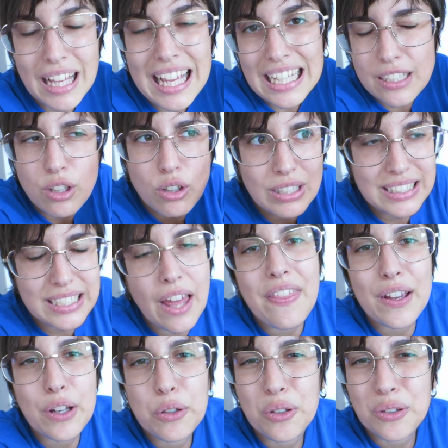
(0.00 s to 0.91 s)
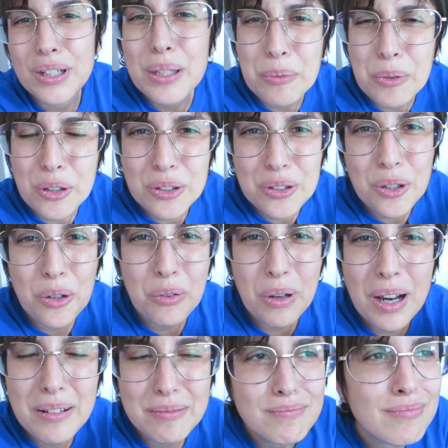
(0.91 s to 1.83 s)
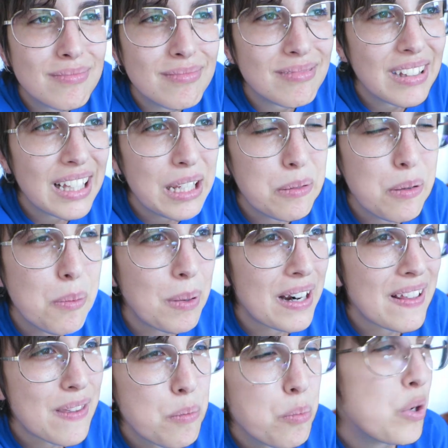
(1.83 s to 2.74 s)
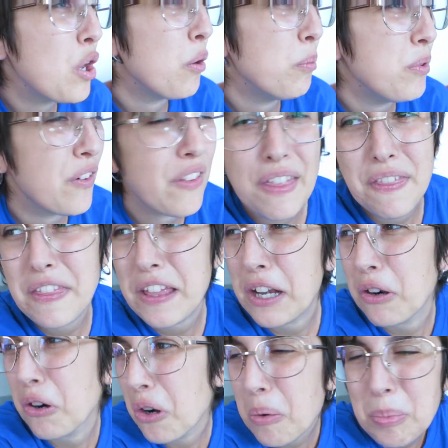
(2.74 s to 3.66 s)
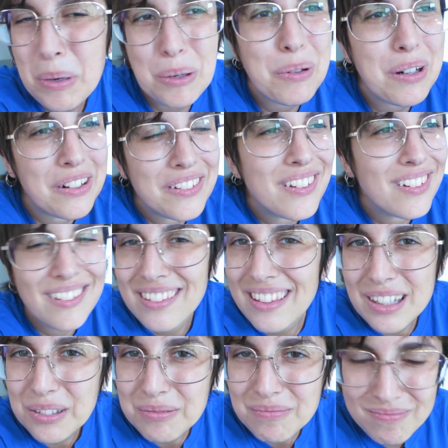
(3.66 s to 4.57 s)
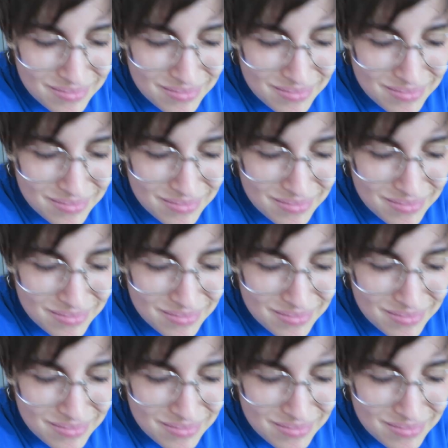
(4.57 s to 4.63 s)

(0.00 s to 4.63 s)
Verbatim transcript: Es lo que se hace con los libros, con lo cual me parece muy obvio decirlo, ¿no? Pero bueno, yo lo digo.